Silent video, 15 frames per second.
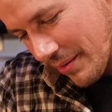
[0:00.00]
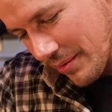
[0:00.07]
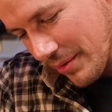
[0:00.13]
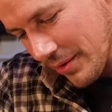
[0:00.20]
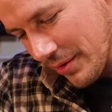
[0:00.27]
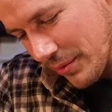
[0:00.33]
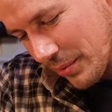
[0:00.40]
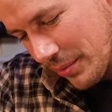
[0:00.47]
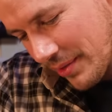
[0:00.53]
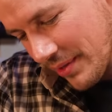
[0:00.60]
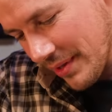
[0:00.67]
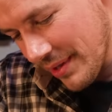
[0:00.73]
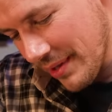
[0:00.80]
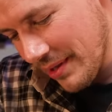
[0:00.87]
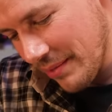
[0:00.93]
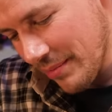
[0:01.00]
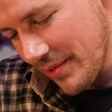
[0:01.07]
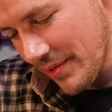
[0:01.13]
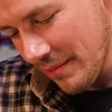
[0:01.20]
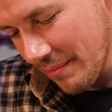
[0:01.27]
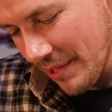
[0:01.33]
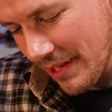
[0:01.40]
Auch noch rote, ne? Die
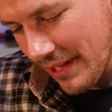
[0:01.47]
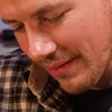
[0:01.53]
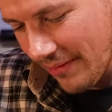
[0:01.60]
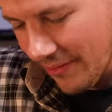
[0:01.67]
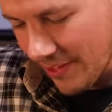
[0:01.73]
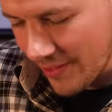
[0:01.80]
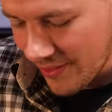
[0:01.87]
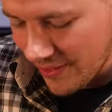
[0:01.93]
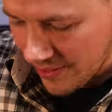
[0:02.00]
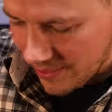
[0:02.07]
müssen immer Endfeste